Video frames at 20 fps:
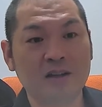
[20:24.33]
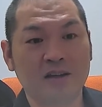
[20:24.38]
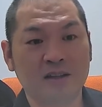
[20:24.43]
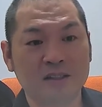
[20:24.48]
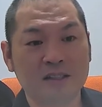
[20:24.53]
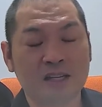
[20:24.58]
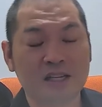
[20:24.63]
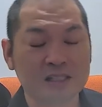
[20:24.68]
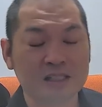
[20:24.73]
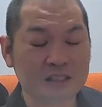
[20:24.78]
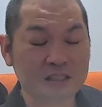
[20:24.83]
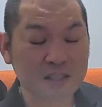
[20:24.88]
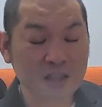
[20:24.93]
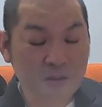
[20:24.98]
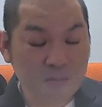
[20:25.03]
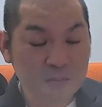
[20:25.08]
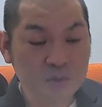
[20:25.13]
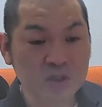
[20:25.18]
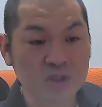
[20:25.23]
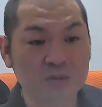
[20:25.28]
だから
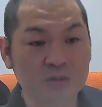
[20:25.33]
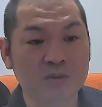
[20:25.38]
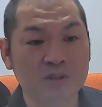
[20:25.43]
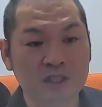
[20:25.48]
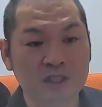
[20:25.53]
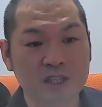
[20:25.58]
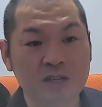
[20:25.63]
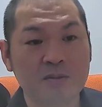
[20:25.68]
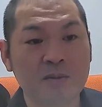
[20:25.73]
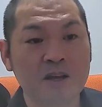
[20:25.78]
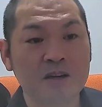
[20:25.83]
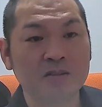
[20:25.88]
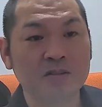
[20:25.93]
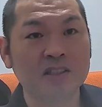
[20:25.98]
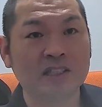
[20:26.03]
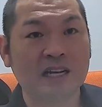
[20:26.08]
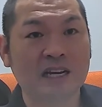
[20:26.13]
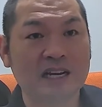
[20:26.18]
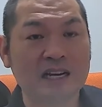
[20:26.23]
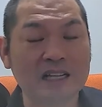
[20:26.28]
全部自分で決める
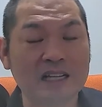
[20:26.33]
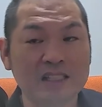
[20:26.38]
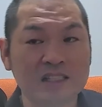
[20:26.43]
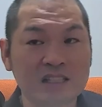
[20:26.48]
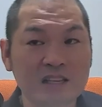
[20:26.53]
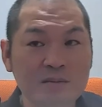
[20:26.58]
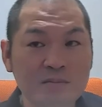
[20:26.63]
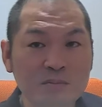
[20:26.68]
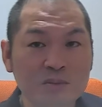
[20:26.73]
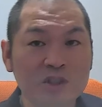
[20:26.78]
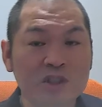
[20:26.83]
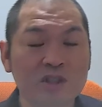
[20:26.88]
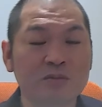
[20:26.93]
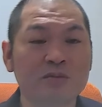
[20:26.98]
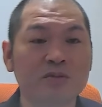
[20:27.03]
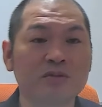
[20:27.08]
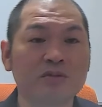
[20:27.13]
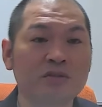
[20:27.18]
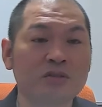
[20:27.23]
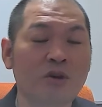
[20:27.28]
んだから、全部自
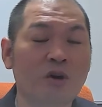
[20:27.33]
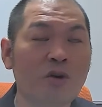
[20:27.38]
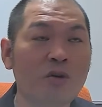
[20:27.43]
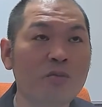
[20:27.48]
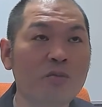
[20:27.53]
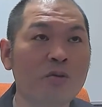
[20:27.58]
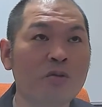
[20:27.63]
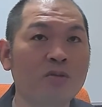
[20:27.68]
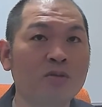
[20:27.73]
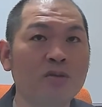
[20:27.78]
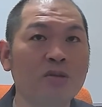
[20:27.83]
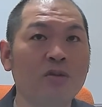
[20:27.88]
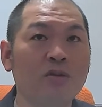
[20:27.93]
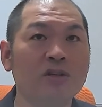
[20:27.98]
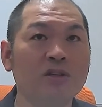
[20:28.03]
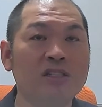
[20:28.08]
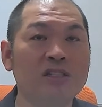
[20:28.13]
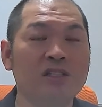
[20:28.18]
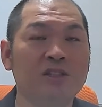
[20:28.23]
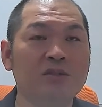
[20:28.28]
分の思うよう
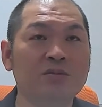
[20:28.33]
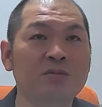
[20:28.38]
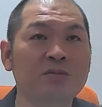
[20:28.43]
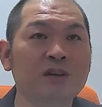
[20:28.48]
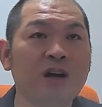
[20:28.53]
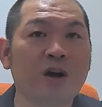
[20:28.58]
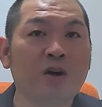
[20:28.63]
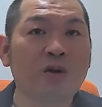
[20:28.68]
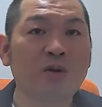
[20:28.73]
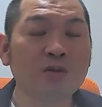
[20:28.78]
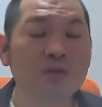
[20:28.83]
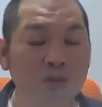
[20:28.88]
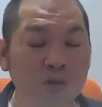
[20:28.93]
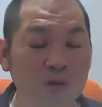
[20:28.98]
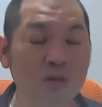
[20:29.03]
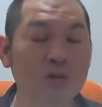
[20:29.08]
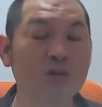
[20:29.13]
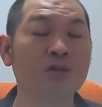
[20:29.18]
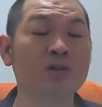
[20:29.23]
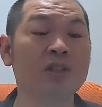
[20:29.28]
に自分が本当
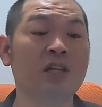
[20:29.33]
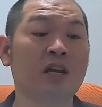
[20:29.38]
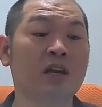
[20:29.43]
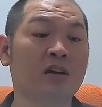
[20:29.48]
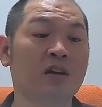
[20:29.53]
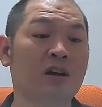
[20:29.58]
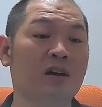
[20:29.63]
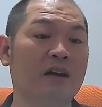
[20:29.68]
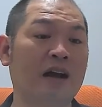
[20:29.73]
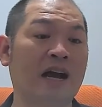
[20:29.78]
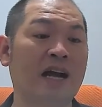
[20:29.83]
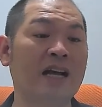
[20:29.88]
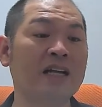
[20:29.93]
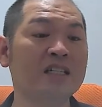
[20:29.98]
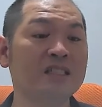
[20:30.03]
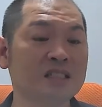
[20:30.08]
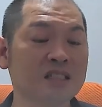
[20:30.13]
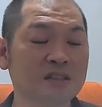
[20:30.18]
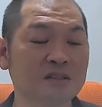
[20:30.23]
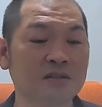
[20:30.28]
にどうしたいのかを
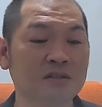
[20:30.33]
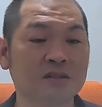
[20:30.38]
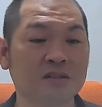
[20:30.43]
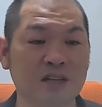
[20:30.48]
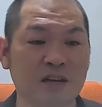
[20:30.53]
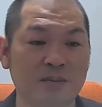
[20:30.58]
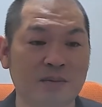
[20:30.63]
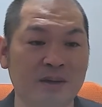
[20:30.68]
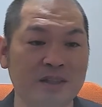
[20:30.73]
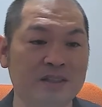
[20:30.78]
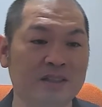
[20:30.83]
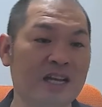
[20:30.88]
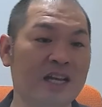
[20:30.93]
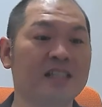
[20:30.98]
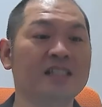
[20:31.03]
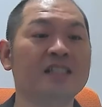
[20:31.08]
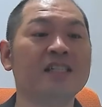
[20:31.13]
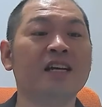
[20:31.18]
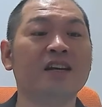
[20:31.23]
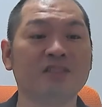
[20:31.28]
感じるのがまず
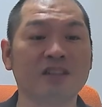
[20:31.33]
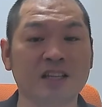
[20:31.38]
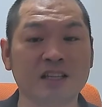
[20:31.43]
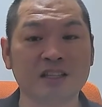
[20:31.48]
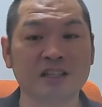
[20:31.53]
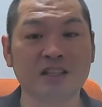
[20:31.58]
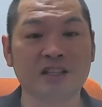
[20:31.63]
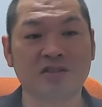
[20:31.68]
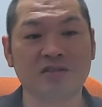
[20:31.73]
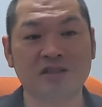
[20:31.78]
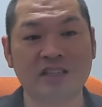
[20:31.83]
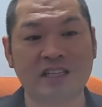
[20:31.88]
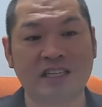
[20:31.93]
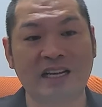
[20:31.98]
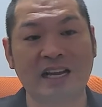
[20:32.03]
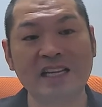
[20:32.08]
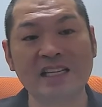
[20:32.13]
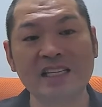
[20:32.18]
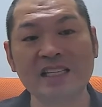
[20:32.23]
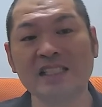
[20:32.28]
大事だよねっていう機
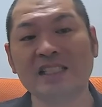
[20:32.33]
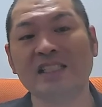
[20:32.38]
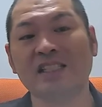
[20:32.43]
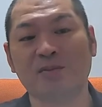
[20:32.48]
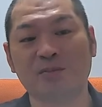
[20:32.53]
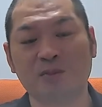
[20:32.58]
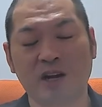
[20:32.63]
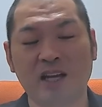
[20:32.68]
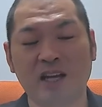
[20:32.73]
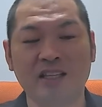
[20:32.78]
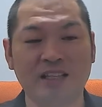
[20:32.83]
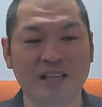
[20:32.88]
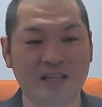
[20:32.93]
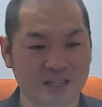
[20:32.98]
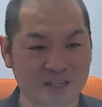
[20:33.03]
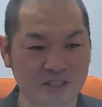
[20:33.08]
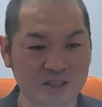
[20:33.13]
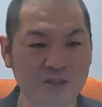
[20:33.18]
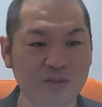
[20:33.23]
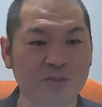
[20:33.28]
会にしてもらいたい
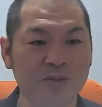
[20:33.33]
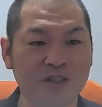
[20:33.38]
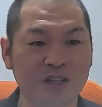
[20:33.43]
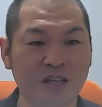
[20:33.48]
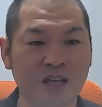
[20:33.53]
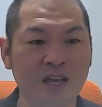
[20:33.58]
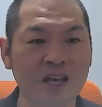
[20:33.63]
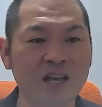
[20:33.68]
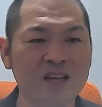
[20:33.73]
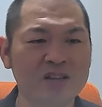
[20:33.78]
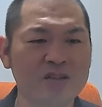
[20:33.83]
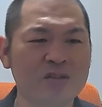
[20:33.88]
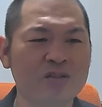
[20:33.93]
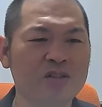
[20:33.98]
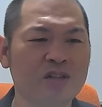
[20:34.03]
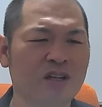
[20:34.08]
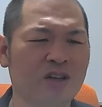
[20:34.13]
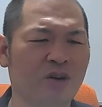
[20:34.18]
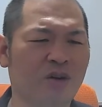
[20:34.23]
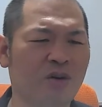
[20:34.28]
なと思うんで。そうし
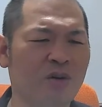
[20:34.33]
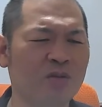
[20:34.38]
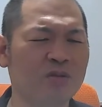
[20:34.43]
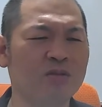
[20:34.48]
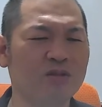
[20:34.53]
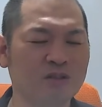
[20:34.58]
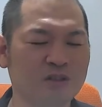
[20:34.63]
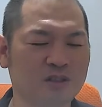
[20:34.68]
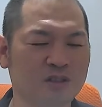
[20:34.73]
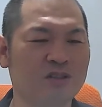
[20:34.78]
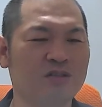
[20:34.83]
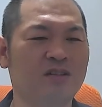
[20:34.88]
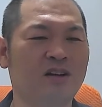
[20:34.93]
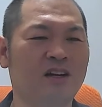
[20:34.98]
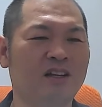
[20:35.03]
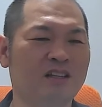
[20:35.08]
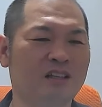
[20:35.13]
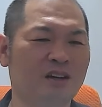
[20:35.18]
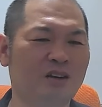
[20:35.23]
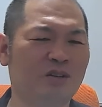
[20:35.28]
たらね、本当に救わ
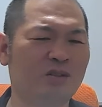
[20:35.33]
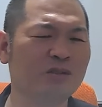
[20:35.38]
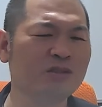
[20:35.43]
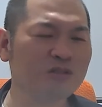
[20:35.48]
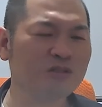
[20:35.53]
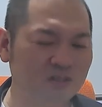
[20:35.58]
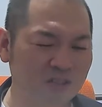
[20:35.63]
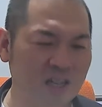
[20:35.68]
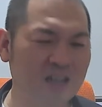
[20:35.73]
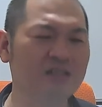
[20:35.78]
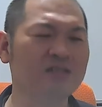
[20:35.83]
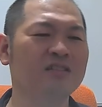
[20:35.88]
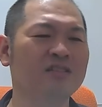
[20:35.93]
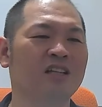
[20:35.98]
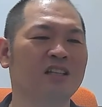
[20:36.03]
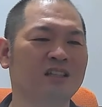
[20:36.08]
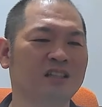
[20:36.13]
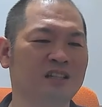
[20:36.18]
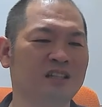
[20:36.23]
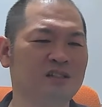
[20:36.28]
れたり、本当に楽に
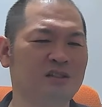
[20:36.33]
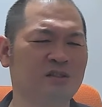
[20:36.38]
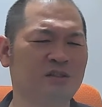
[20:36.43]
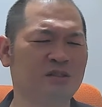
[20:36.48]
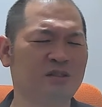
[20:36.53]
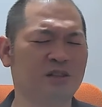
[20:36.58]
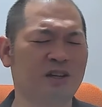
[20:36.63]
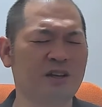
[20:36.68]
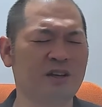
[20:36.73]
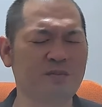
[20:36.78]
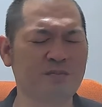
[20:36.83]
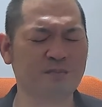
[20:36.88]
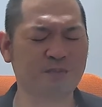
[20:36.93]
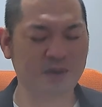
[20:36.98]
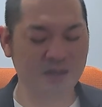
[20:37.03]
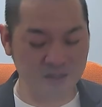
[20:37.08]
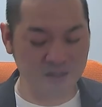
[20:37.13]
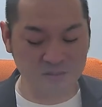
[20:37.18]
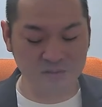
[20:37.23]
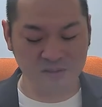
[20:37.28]
なったりする人がいっ
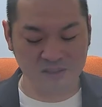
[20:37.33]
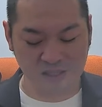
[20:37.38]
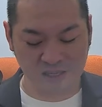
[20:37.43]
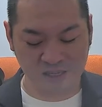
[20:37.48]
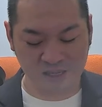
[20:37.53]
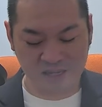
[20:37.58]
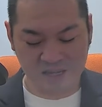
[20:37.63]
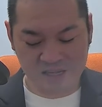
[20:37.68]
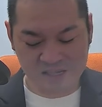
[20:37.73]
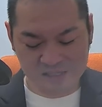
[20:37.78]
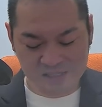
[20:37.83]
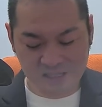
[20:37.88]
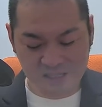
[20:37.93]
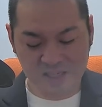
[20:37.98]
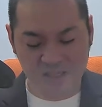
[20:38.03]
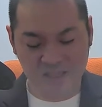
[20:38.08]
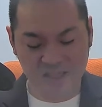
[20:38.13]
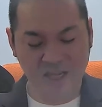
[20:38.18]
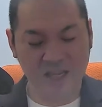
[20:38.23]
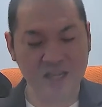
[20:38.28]
ぱいいるんで、ぜ
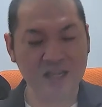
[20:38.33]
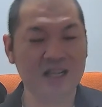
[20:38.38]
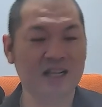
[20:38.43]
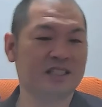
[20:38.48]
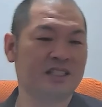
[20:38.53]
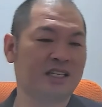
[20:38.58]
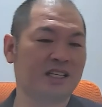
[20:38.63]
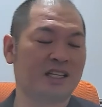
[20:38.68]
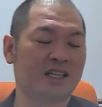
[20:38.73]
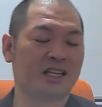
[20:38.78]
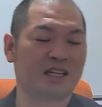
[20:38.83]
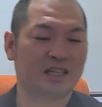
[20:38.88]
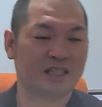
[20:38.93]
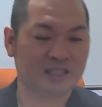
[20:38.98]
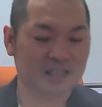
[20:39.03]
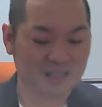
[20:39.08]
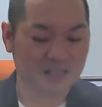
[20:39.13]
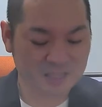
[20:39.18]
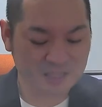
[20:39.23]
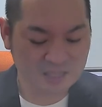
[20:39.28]
ひ体感していただけ
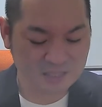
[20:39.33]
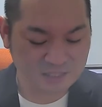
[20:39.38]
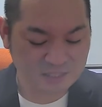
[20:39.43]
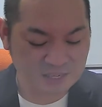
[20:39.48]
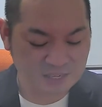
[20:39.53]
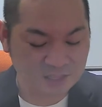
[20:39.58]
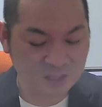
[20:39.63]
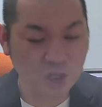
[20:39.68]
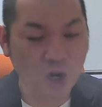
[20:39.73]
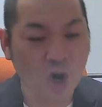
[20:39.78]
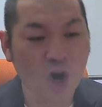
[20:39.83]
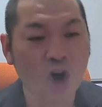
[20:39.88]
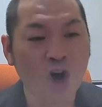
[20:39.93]
たらないいなと